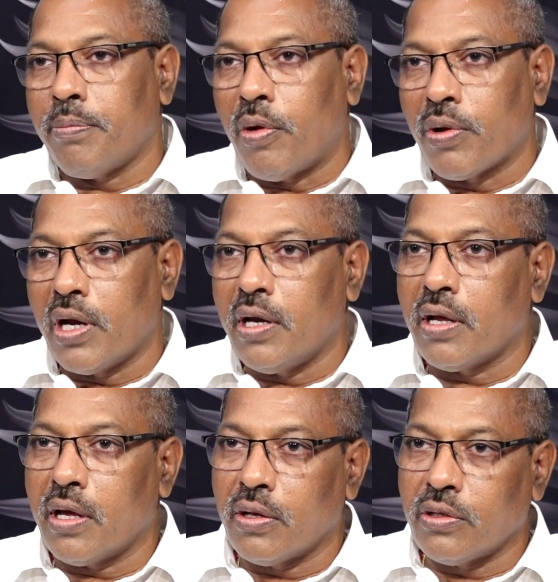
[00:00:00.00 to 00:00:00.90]
పవన్ కళ్యాణ్
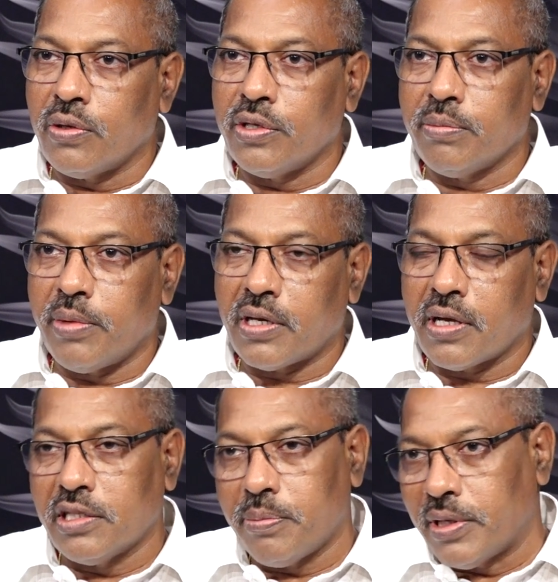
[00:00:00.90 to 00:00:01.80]
గారు తెలుగుదేశం పార్టీ
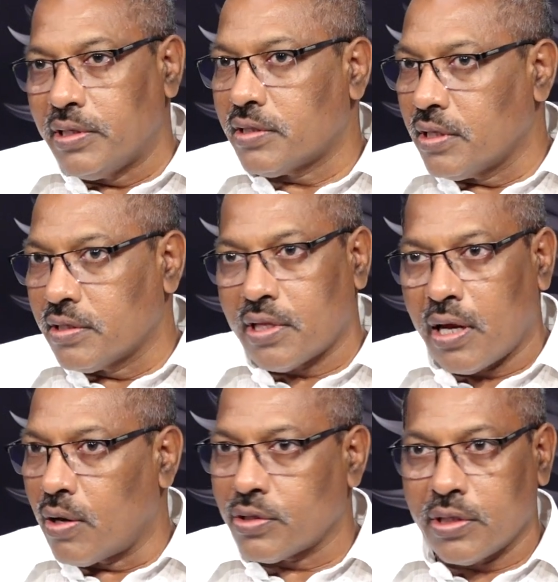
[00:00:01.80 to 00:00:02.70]
కలిసి పనిచేస్తే ఇన్ని
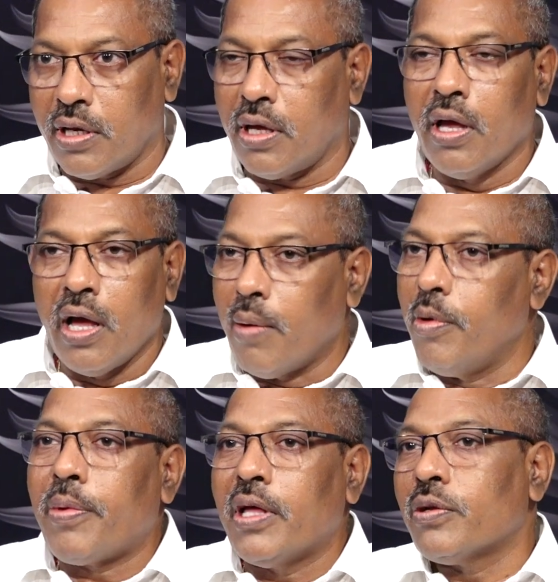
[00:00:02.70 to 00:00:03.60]
స్థానాలు వస్తాయనే
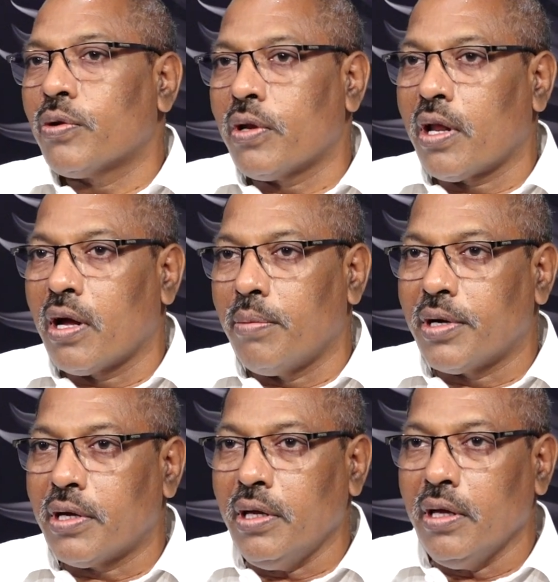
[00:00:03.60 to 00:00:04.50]
అభిప్రాయంతో ఉన్నారు
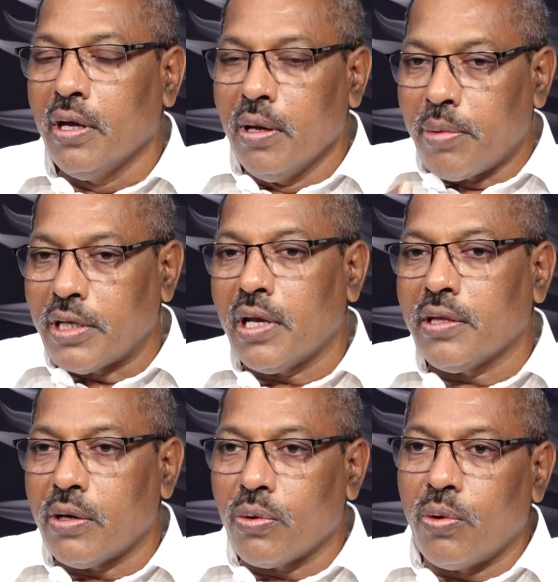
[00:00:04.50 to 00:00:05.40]
కాబట్టి
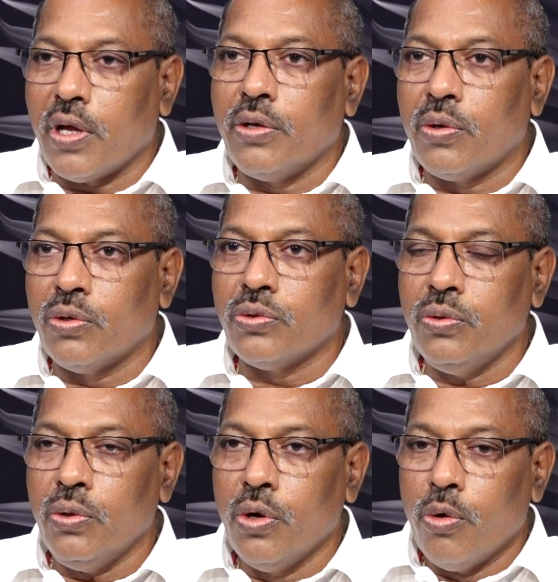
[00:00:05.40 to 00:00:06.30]
ప్రజలందరూ కూడా ఈరోజు
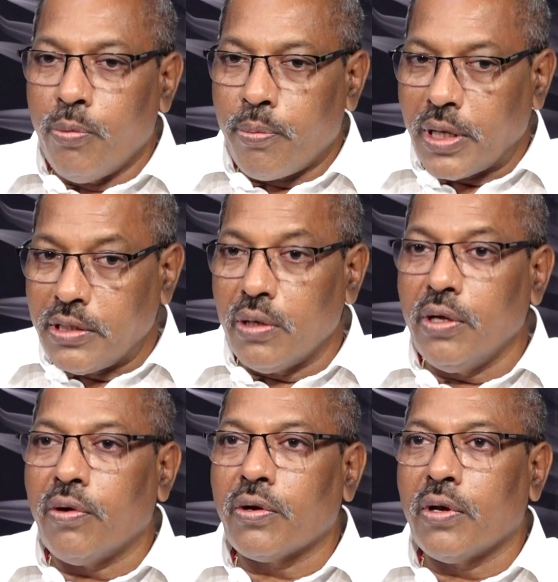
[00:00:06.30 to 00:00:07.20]
ప్రజలు
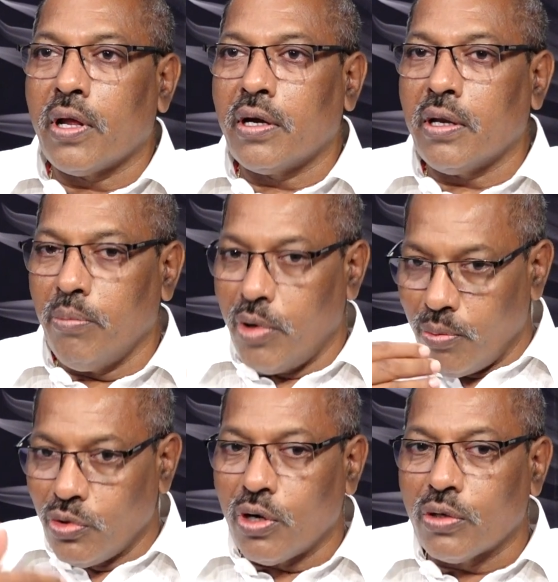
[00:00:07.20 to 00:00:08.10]
ఏమంటున్నారంటే మేము
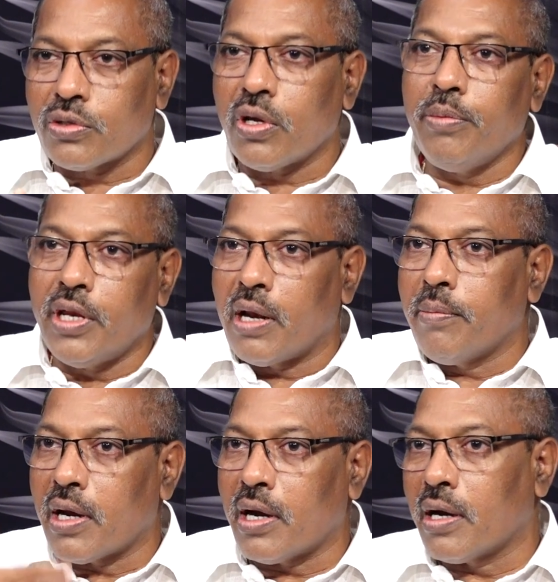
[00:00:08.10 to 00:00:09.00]
ముందు నడుస్తున్నా మీరు
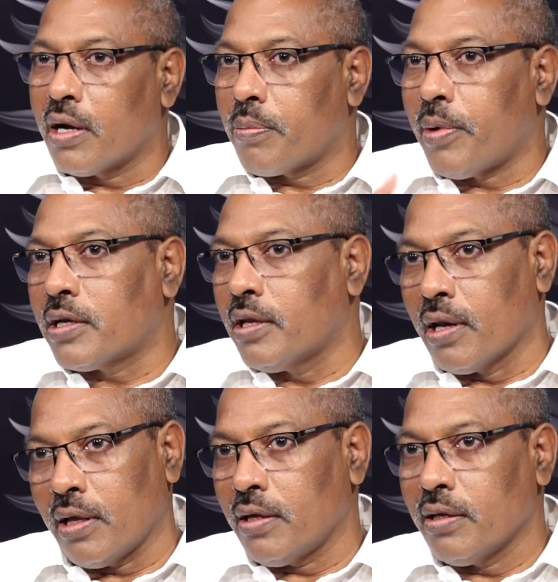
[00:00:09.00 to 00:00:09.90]
వెనకమాల రండి అంటున్నారు
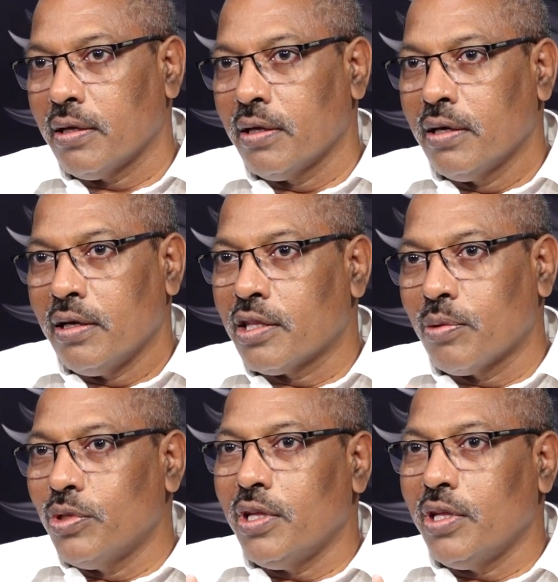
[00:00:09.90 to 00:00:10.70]
పార్టీలని ఇంతకుముందు